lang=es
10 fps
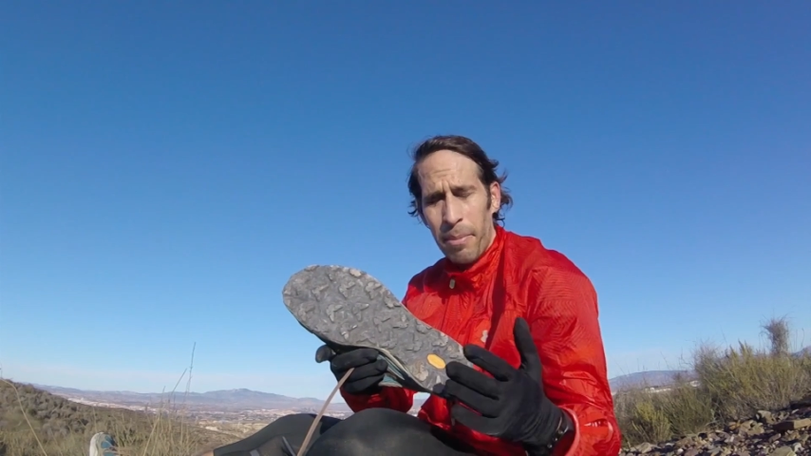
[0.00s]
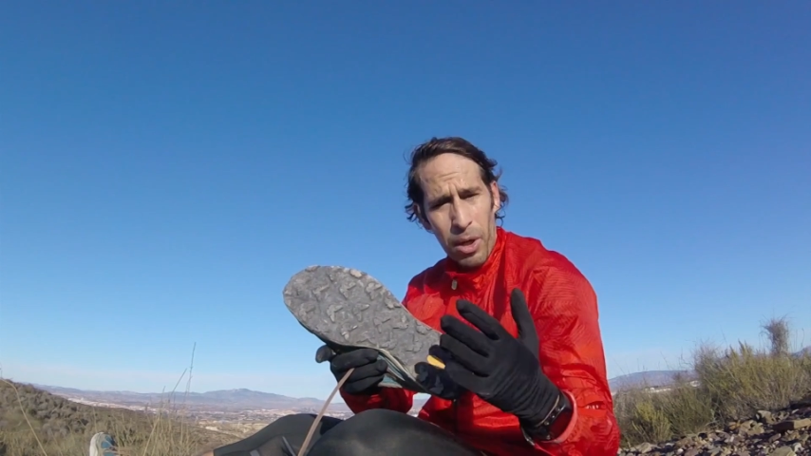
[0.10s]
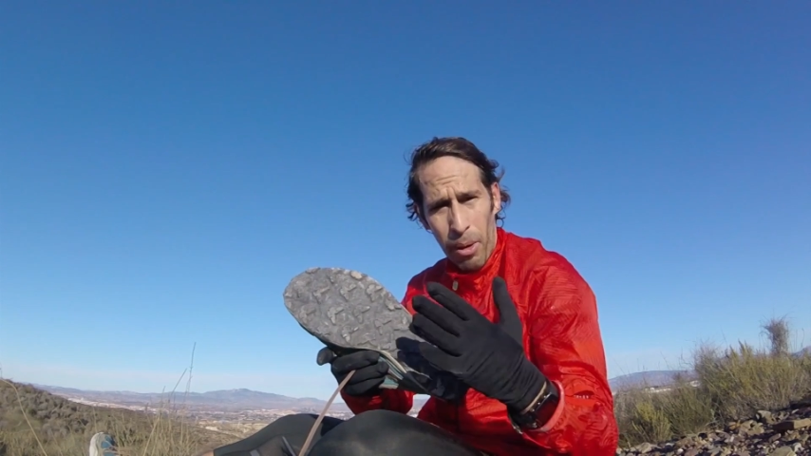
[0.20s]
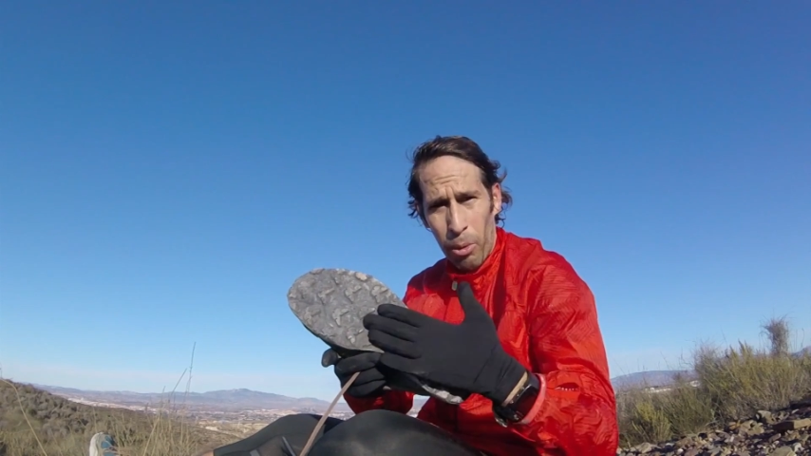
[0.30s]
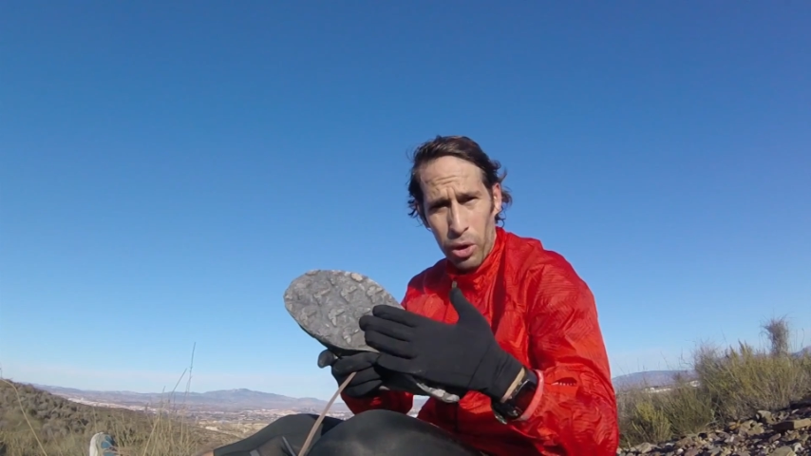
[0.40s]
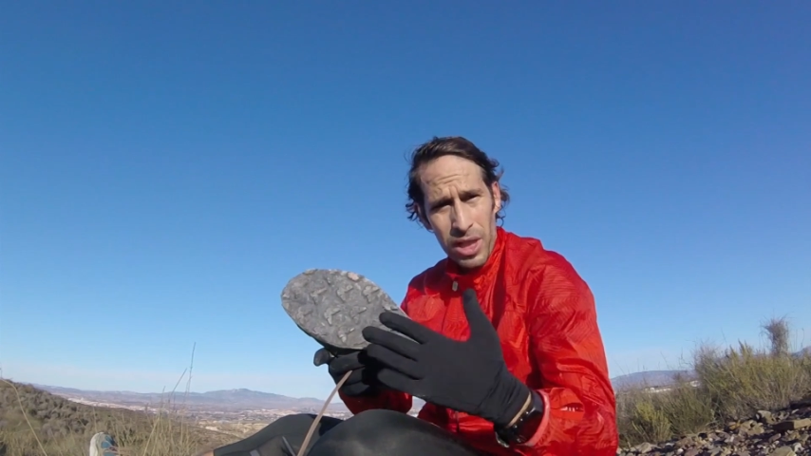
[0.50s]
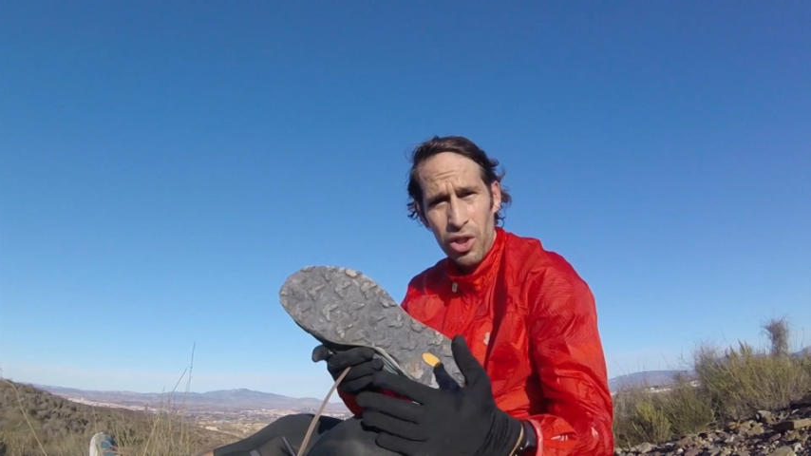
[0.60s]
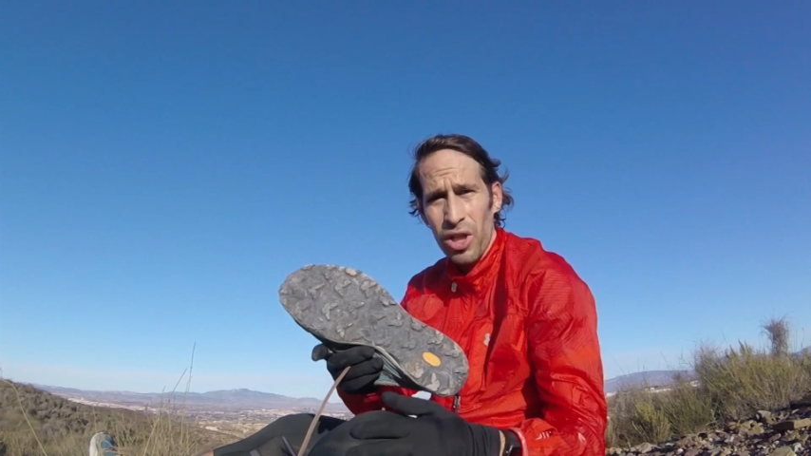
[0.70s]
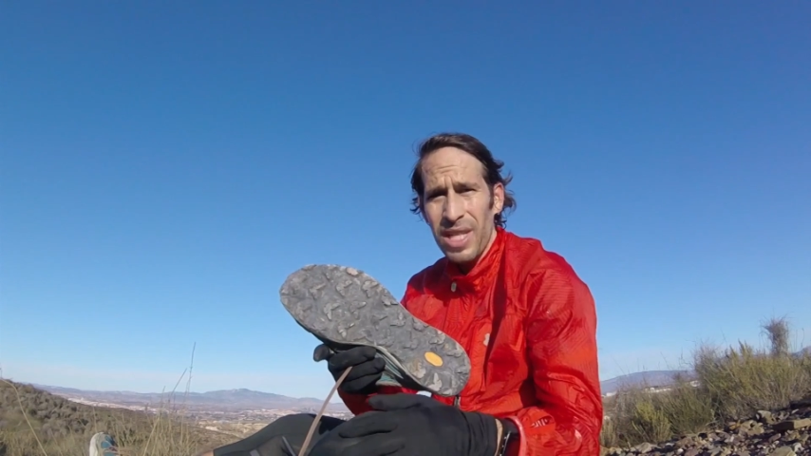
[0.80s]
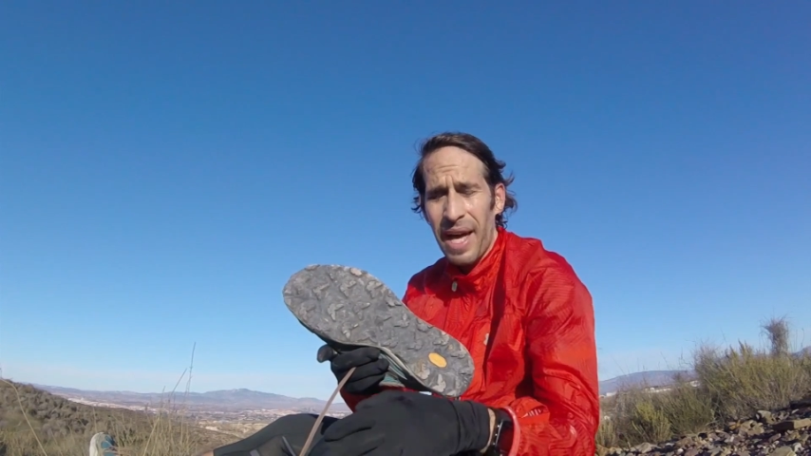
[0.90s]
Pero vamos,
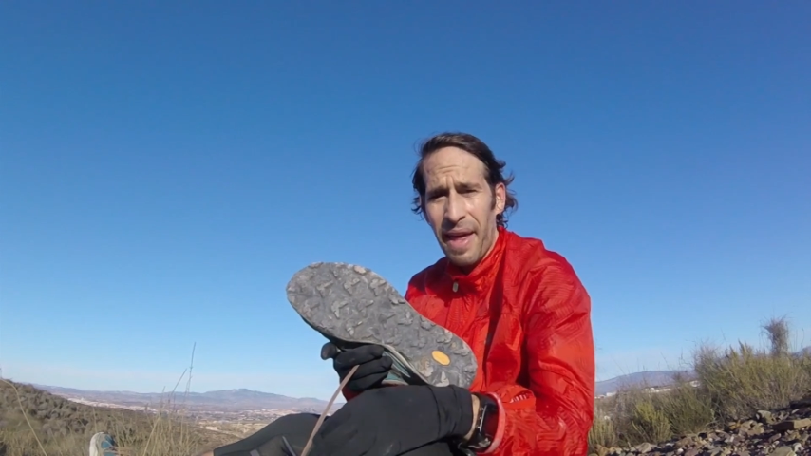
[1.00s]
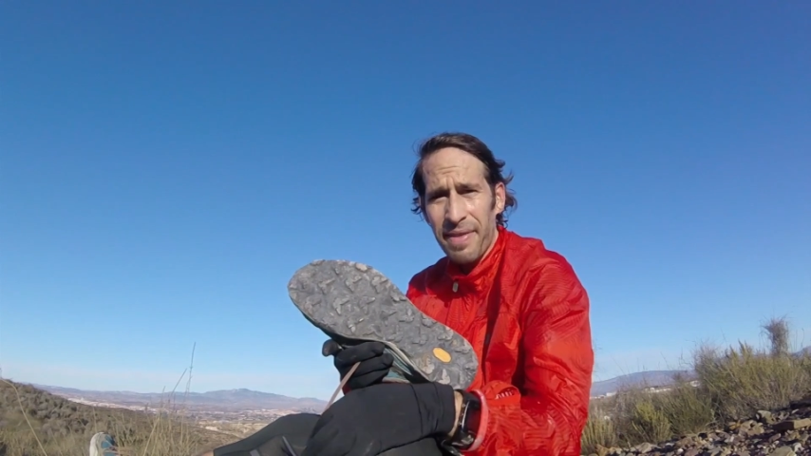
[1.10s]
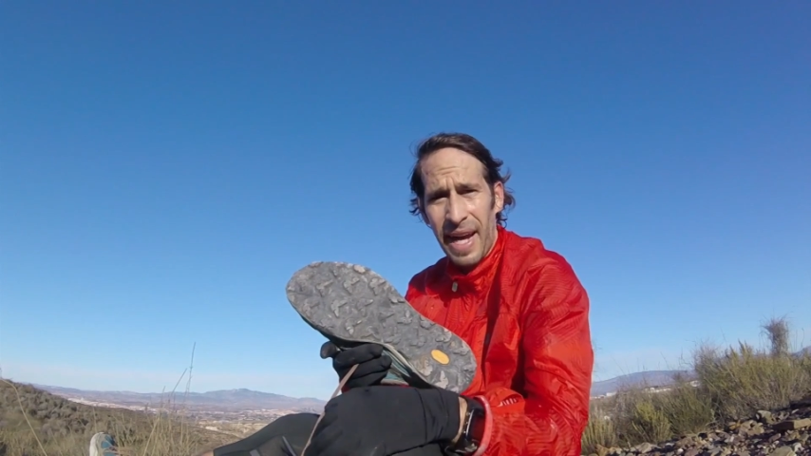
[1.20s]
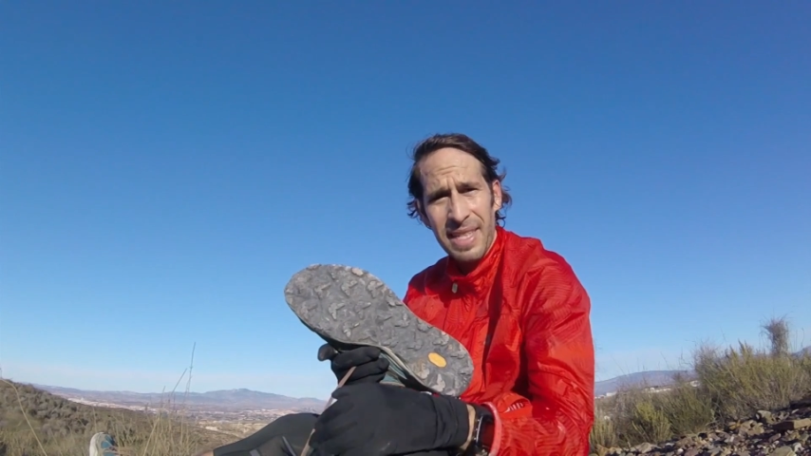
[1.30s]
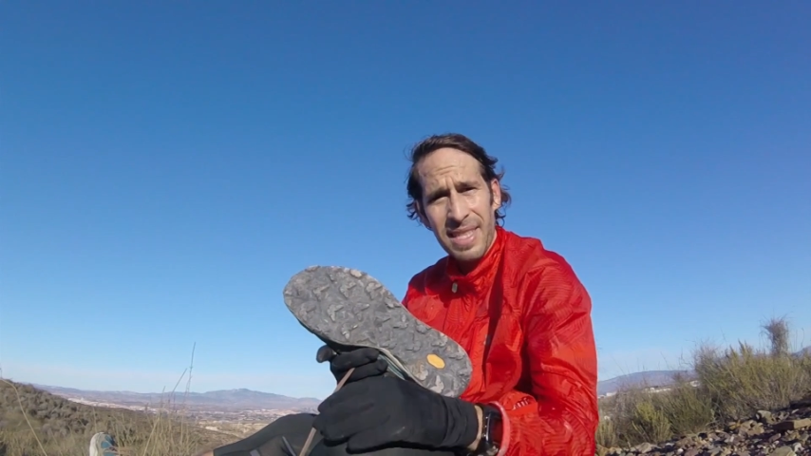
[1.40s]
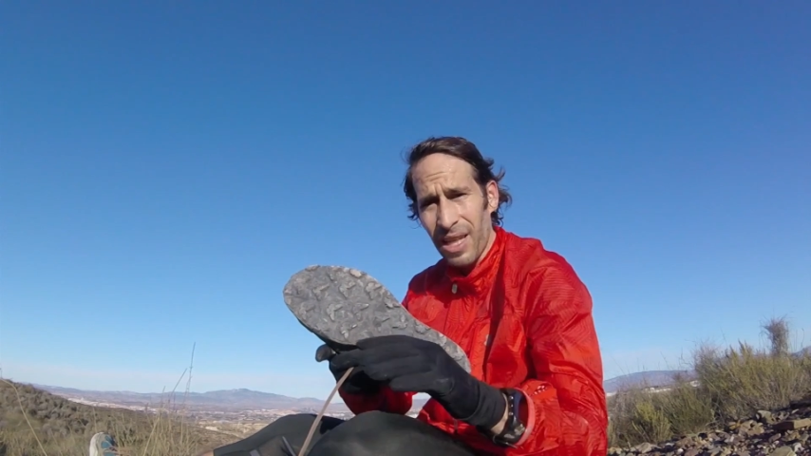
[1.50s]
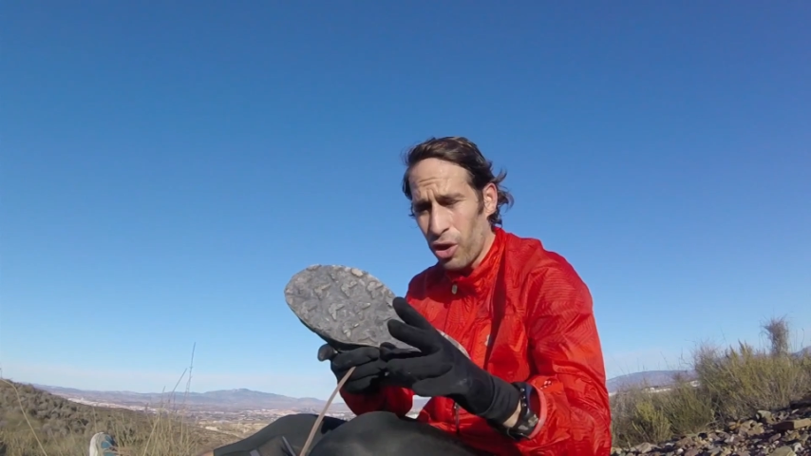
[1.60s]
eso es adaptarse.